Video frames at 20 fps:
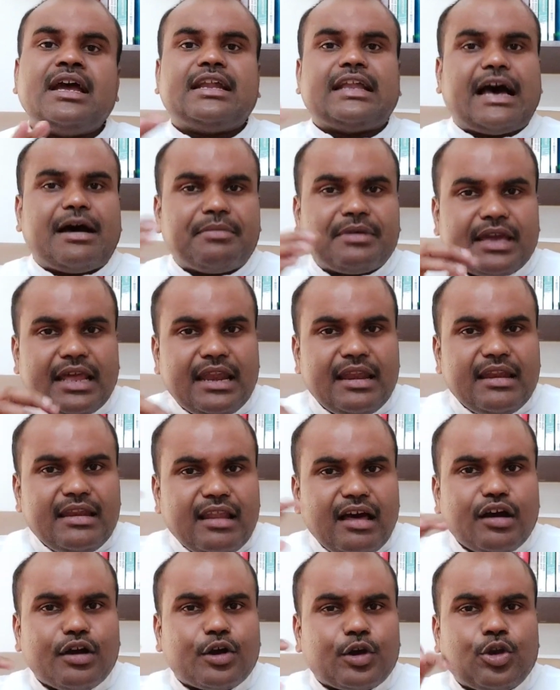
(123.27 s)
நாம்
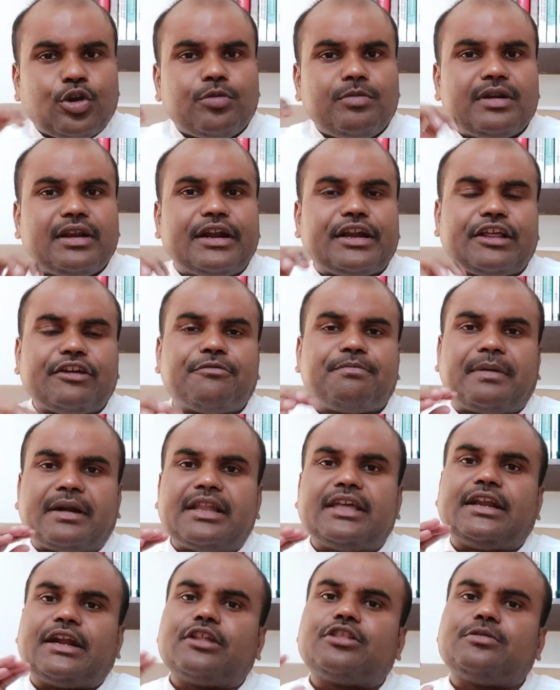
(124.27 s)
எல்லாம் கியூமுலேட்டிவ்
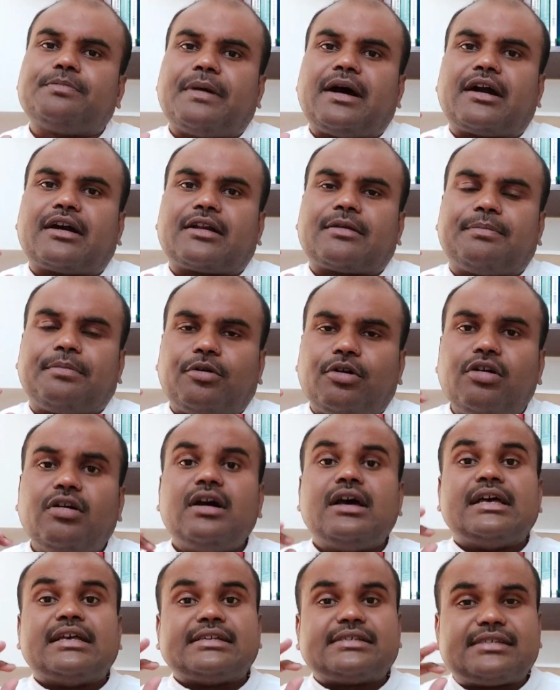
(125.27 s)
பண்ணி எடுத்து பார்க்குறப்போ
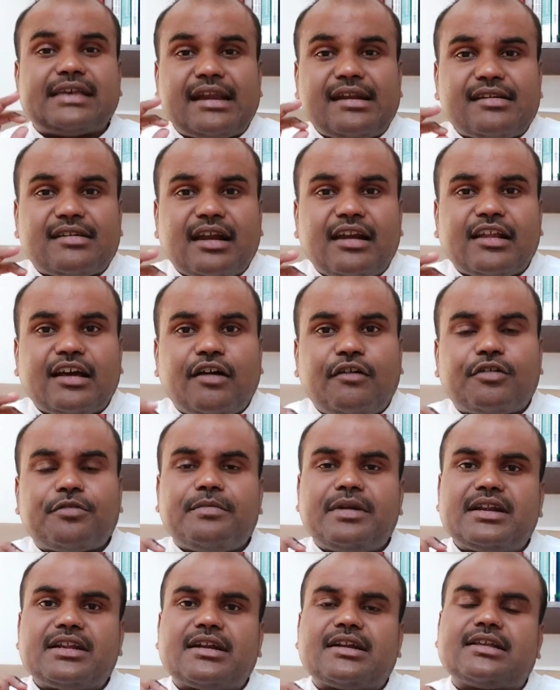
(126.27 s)
சென்ட்ரல்
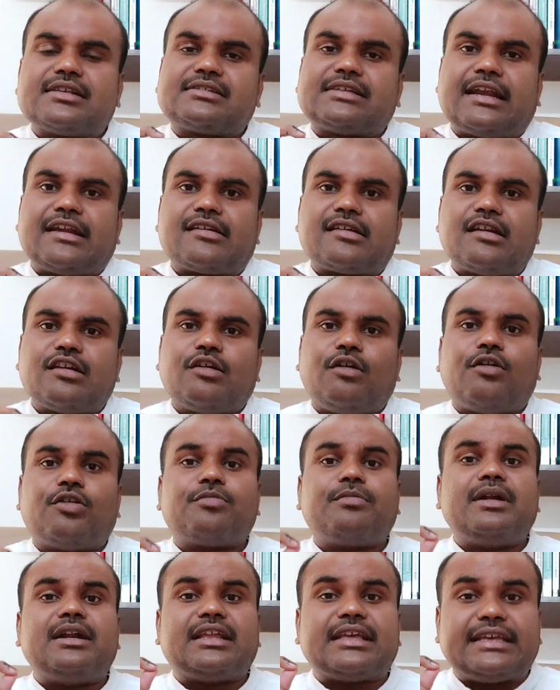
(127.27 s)
கவர்மெண்ட் அண்ட் சென்ட்ரல்
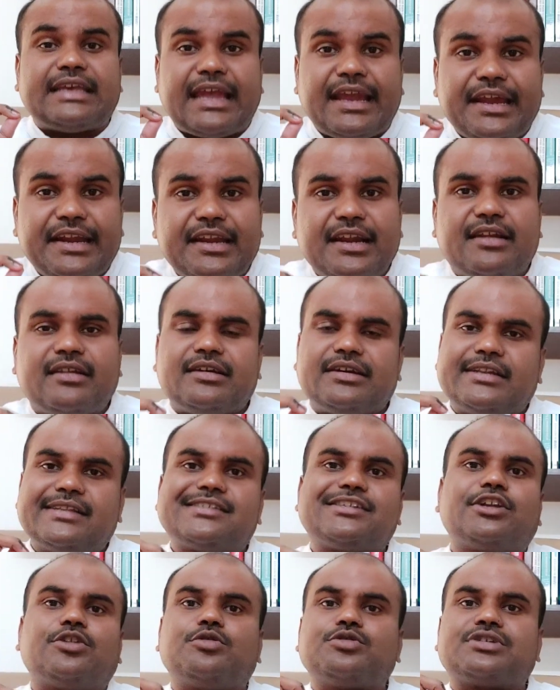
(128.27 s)
கவர்மெண்ட் எய்டட்
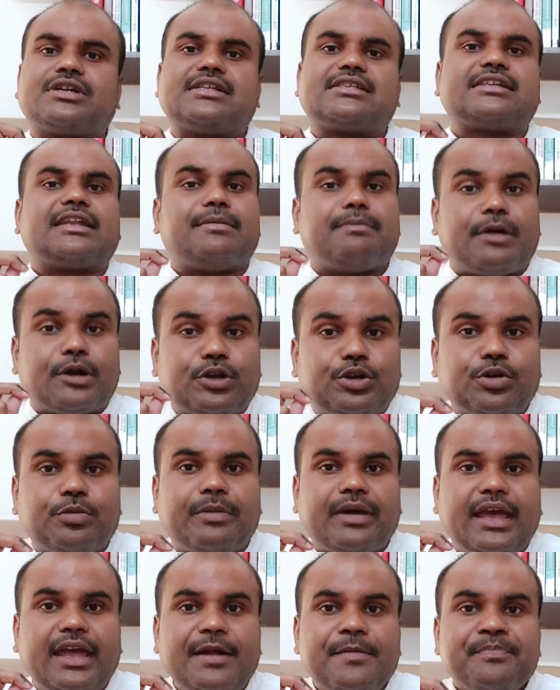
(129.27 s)
இன்ஸ்டிடியூஷன்ஸில்
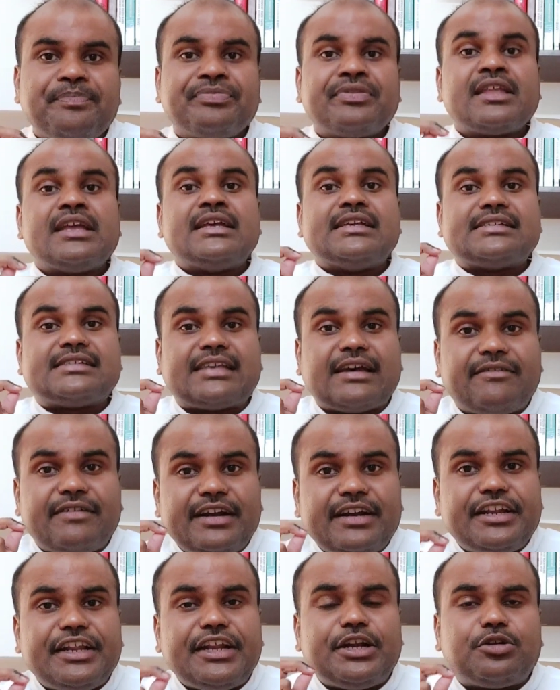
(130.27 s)
மட்டுமே
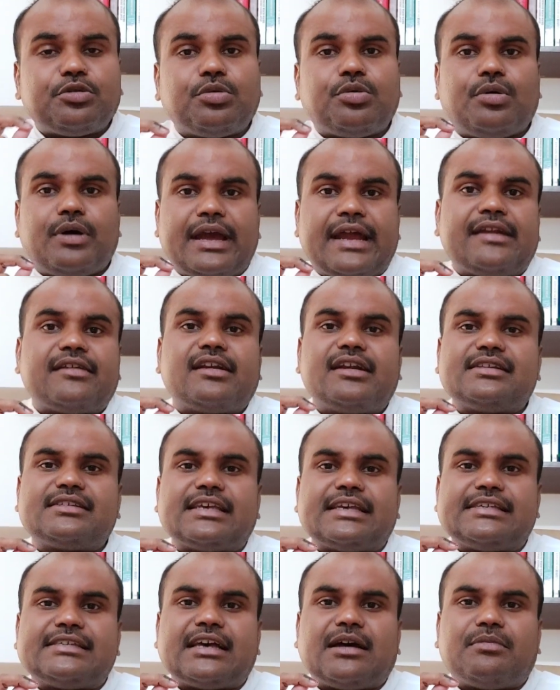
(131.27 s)
செவன்டி டூ
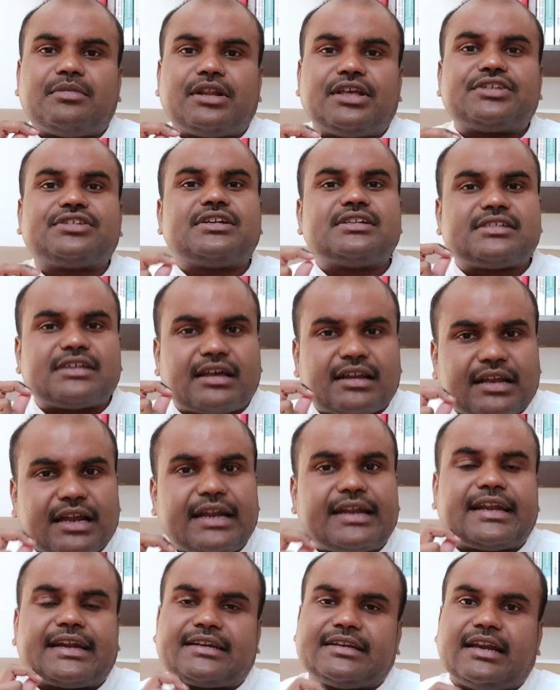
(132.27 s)
என்ட்ரன்ஸ் எக்ஸாமினேஷன்ஸ் ஆர்
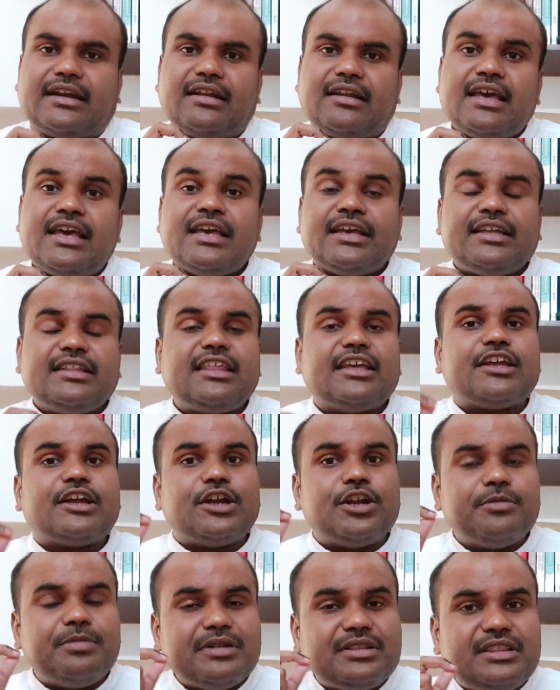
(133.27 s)
கண்டக்டட் இந்த
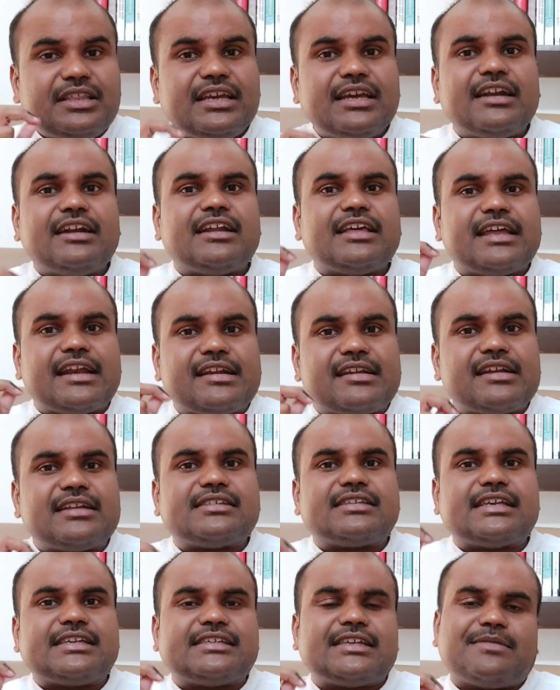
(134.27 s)
எழுபத்தி இரண்டு
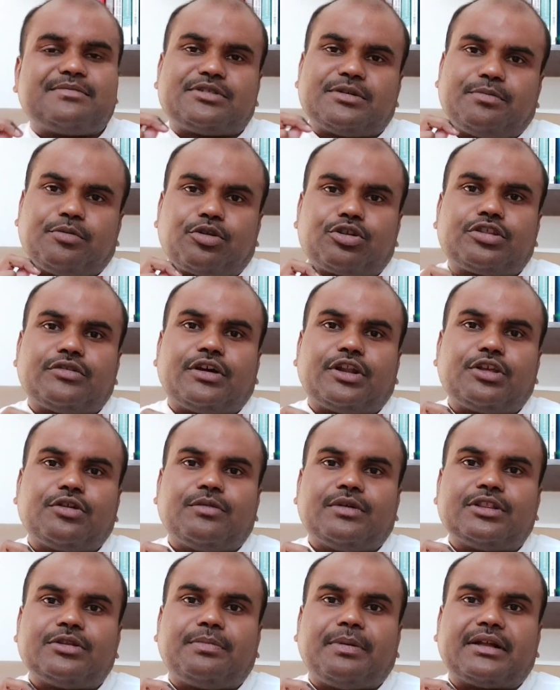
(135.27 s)
என்ட்ரன்ஸ் எக்ஸாம்ஸை பொறுத்த
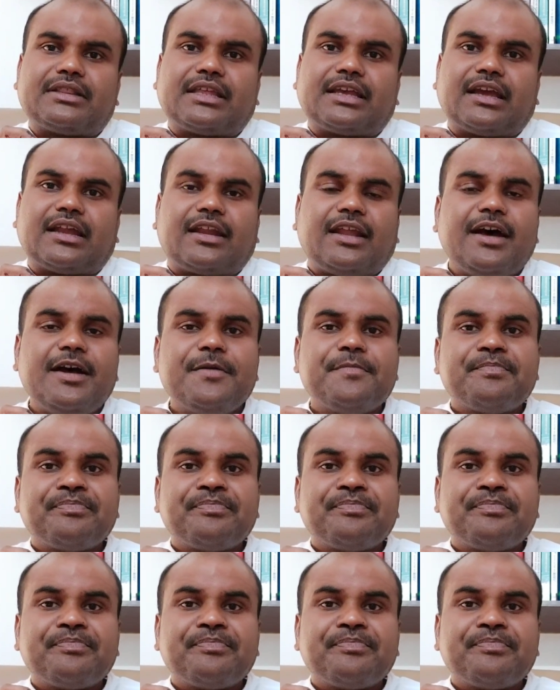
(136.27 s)
வரைக்கும் வந்து பார்த்தீங்கன்னா